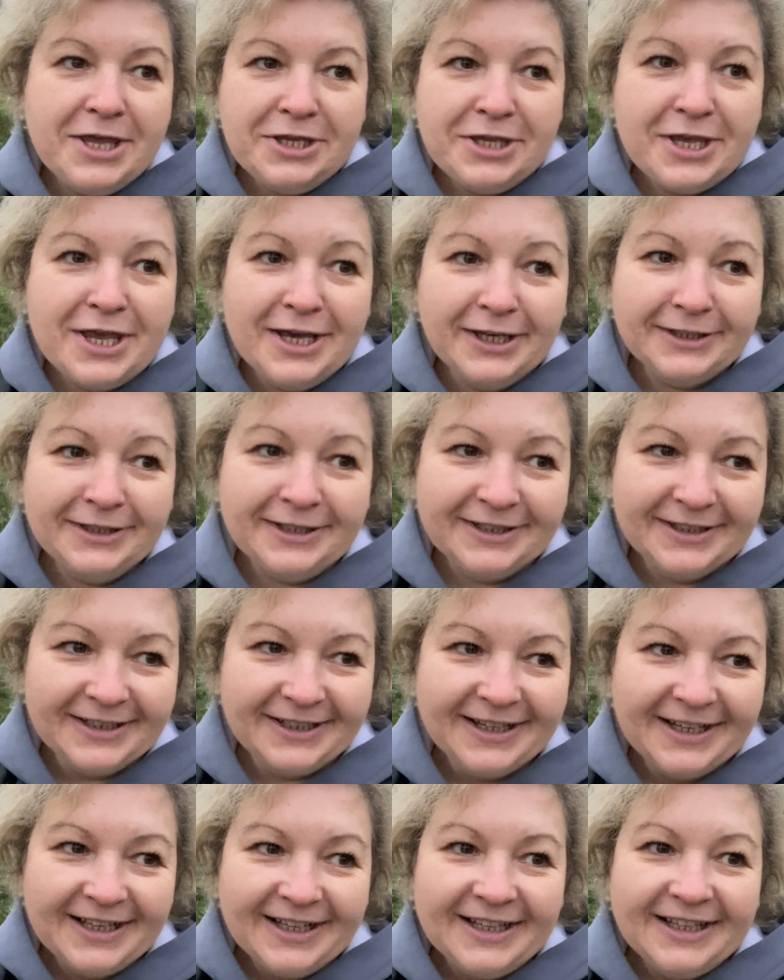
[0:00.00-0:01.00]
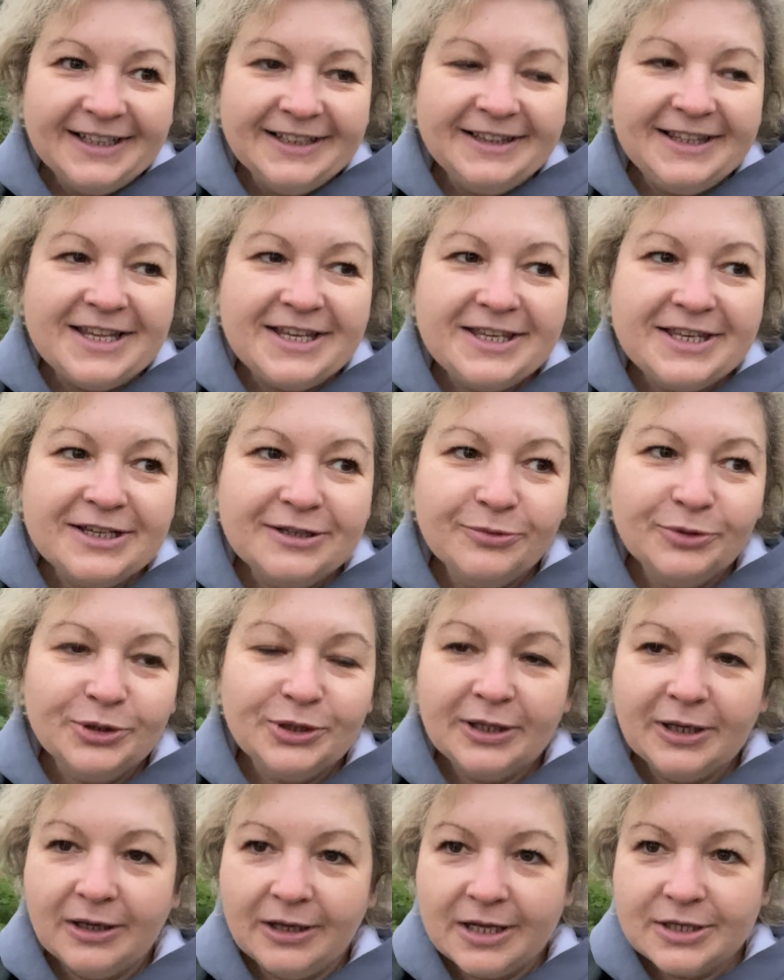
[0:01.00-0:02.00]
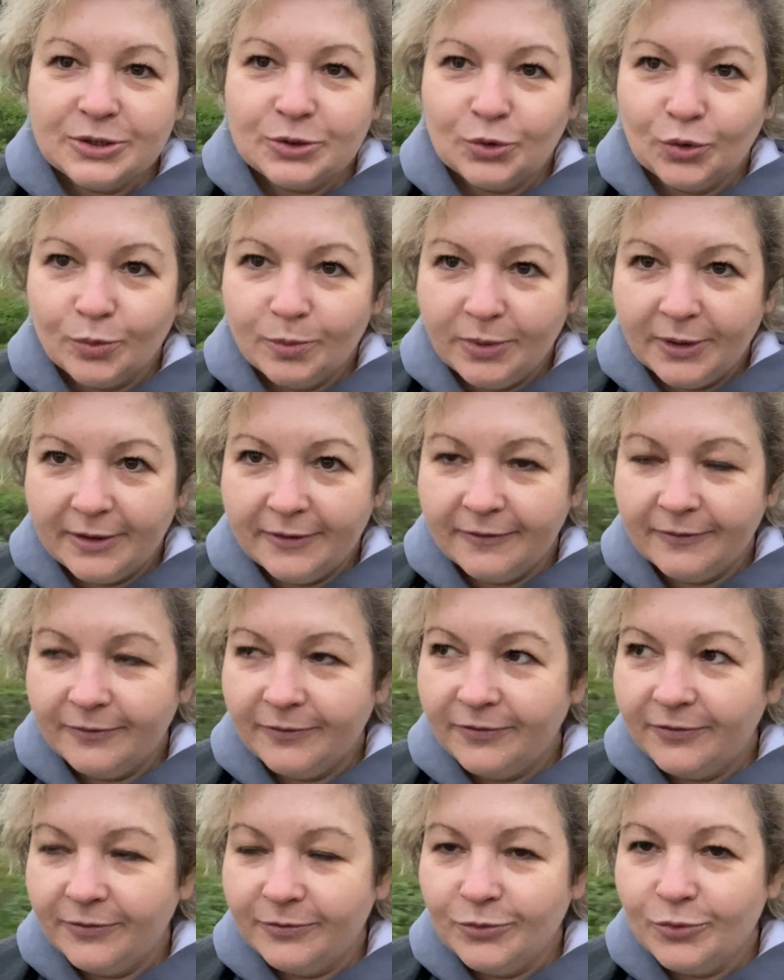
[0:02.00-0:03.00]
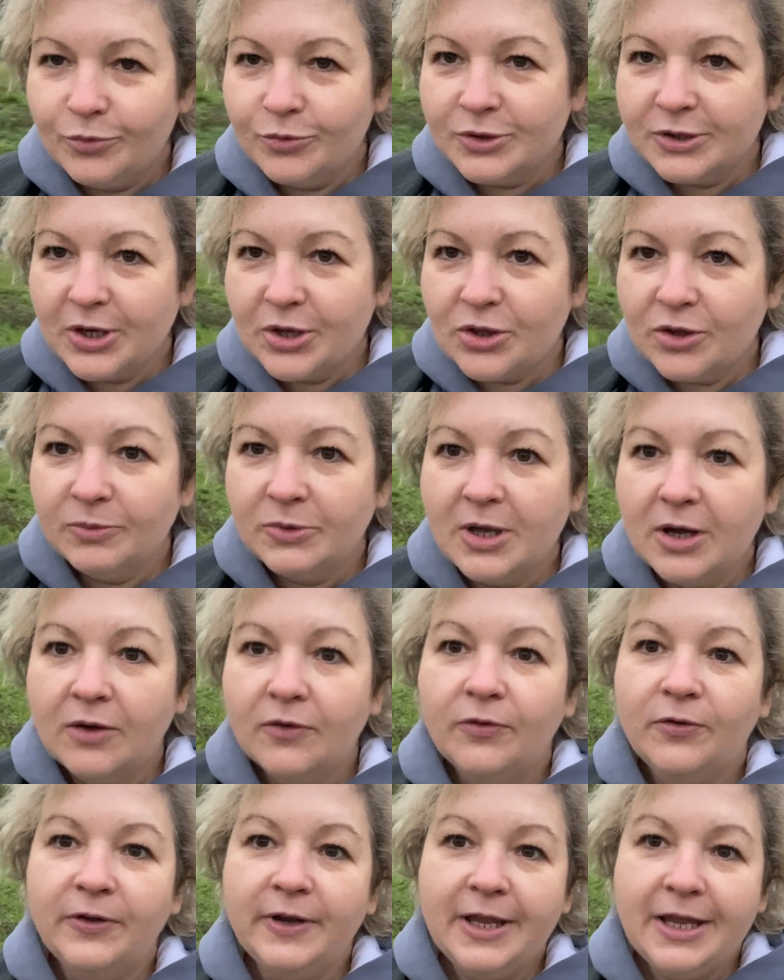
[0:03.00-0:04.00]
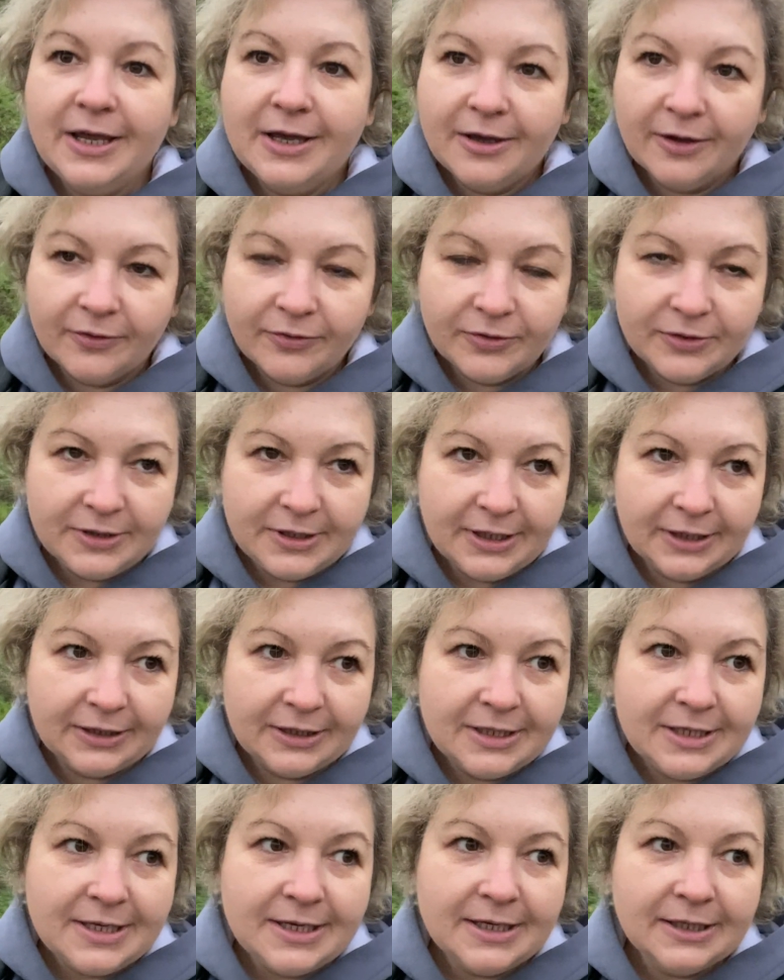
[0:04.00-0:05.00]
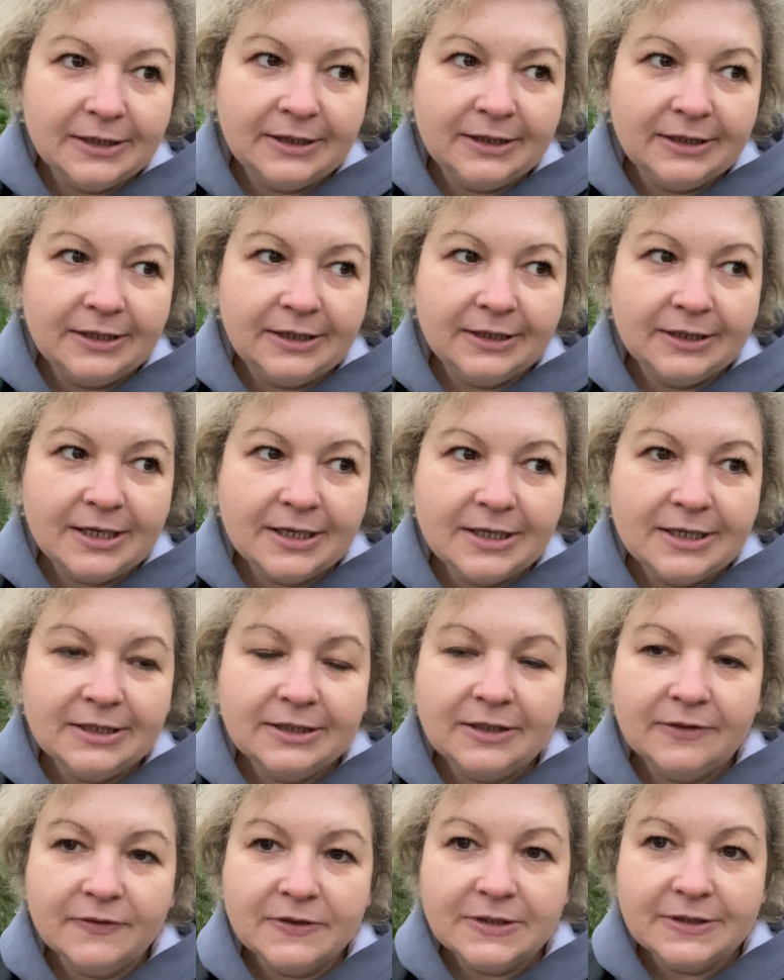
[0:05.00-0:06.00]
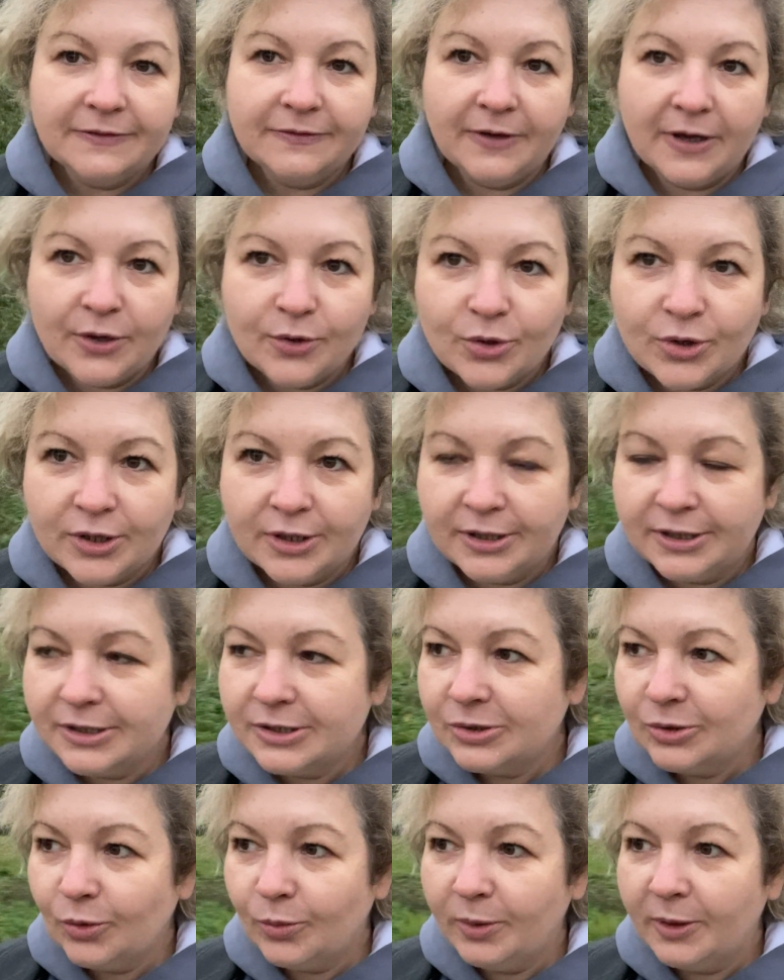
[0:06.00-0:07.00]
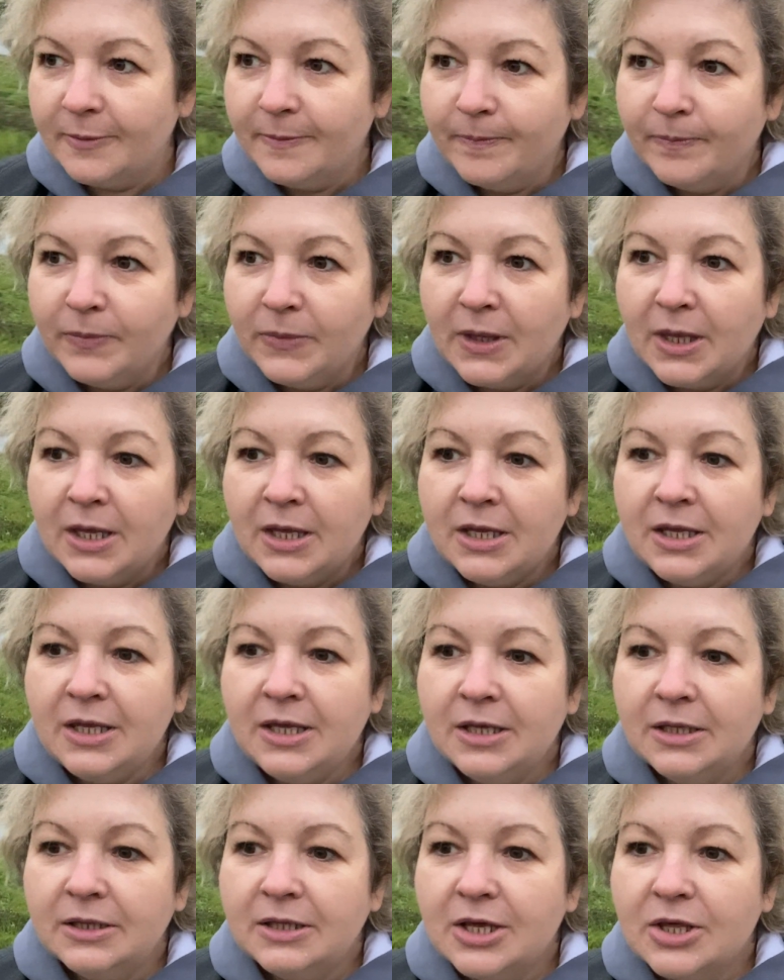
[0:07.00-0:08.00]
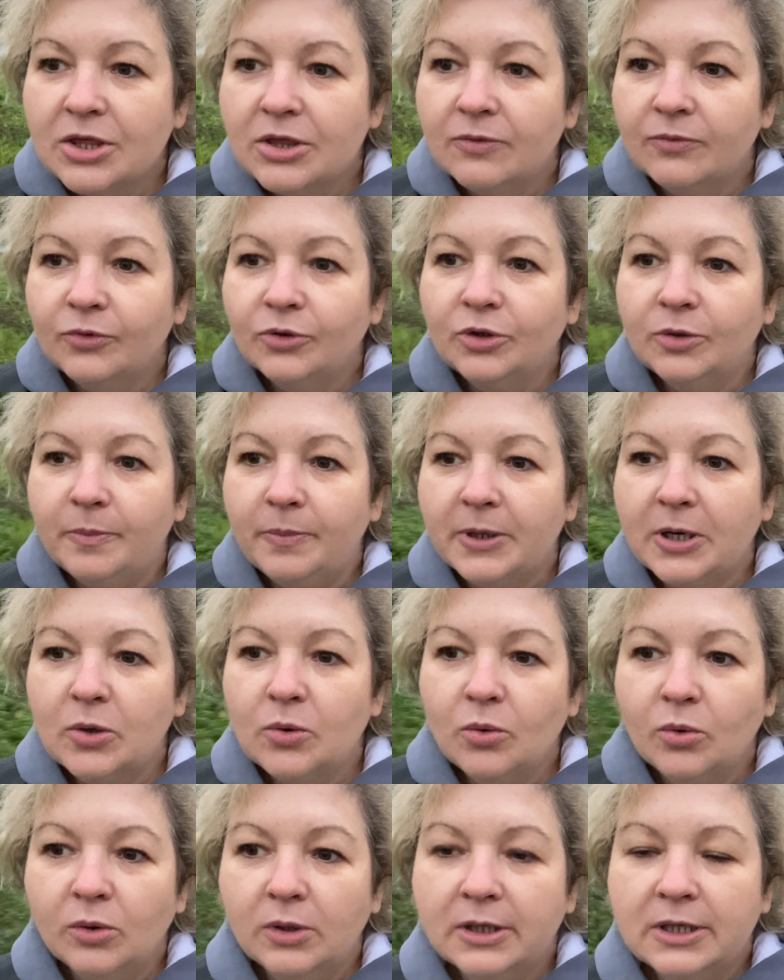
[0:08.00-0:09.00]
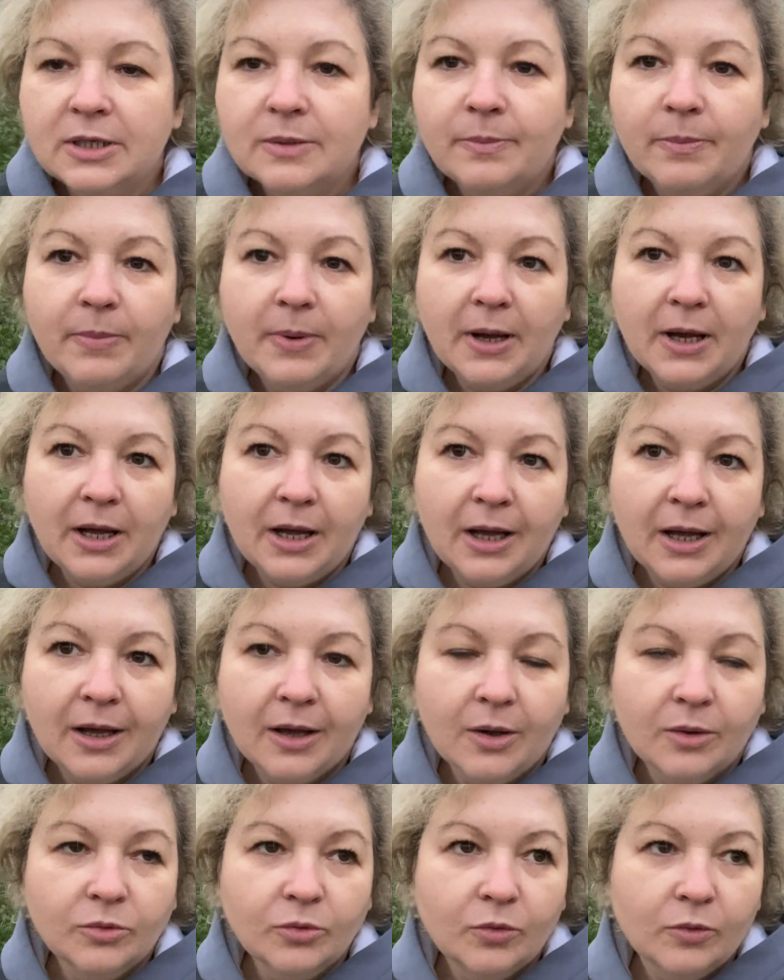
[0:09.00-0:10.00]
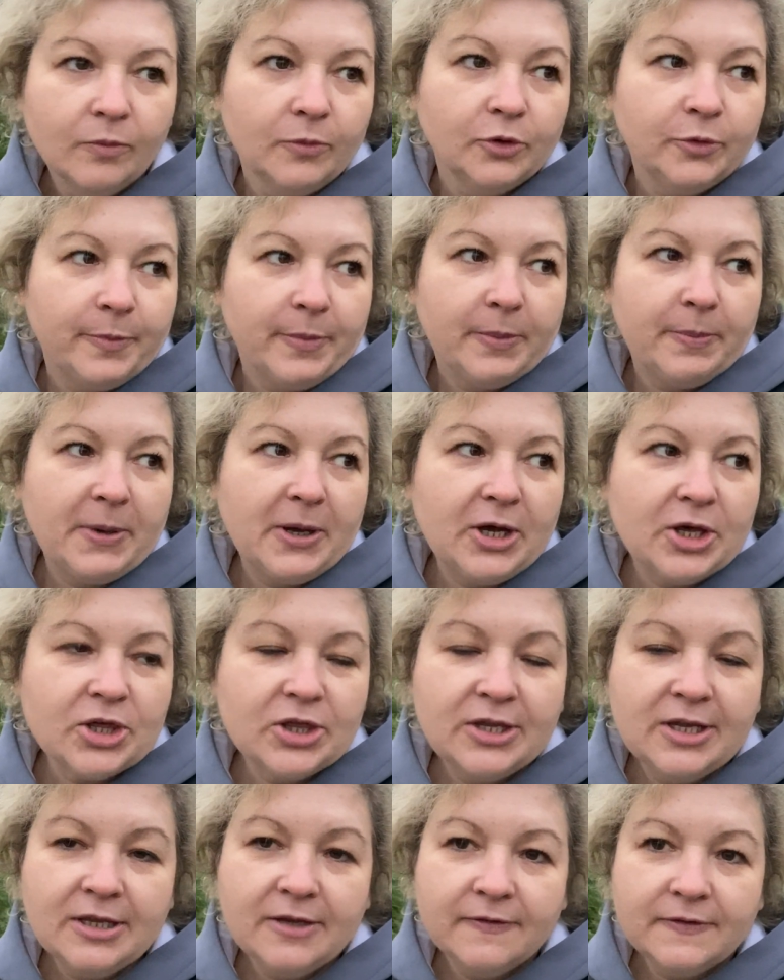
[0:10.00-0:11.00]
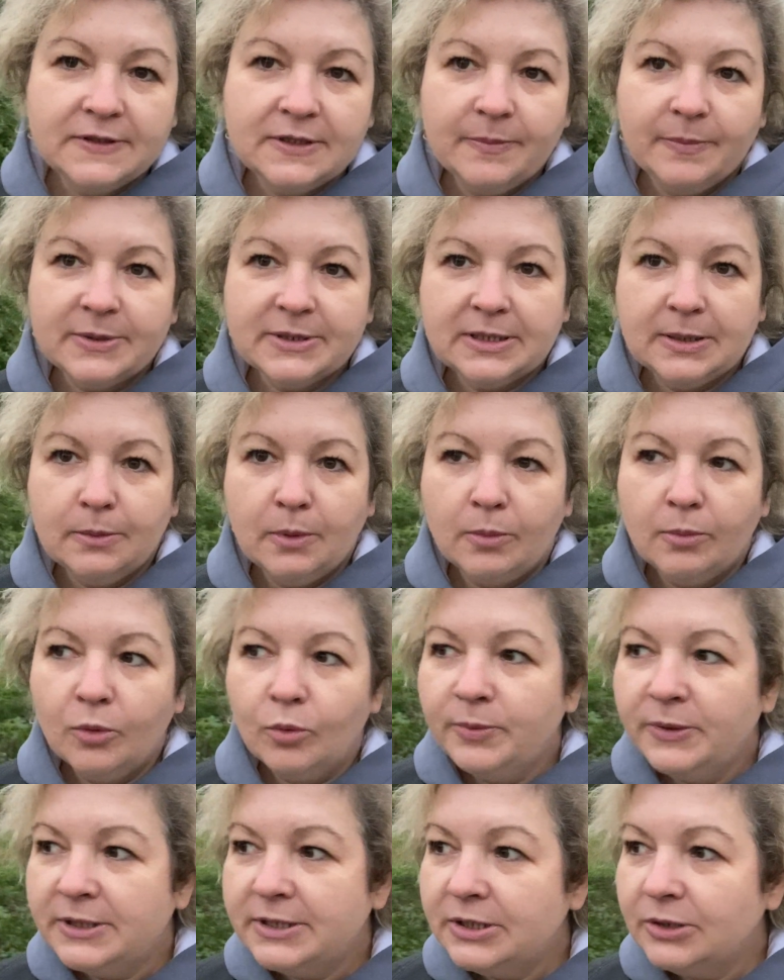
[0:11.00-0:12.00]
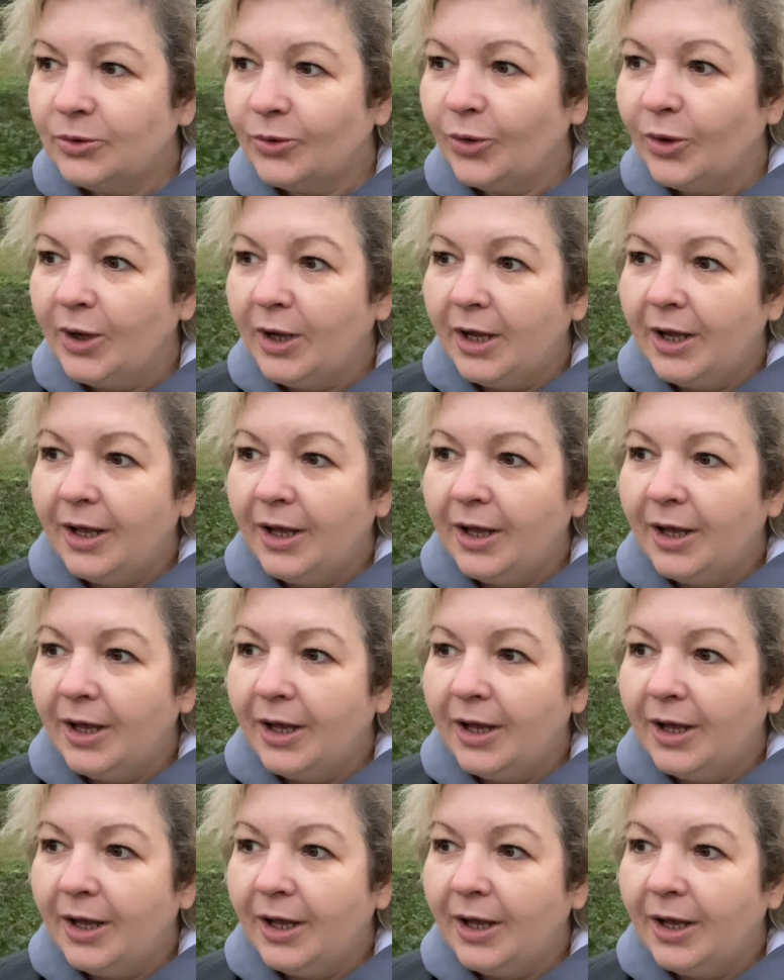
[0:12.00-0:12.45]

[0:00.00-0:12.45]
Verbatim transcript: Нет таких вот особо, ну, скажем так, фриков нет, нет каких-то вызывающих особ. И даже вот прогулки по, ну, вот по похождения все по самому Питеру,